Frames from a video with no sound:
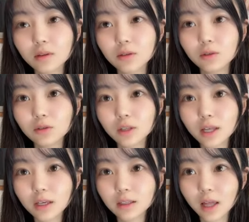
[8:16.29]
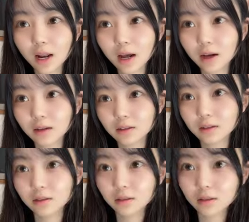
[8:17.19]
夜できたら
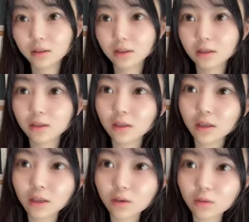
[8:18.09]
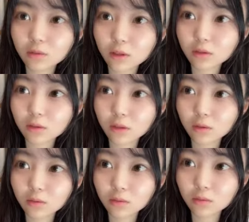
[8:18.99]
できるんですけど。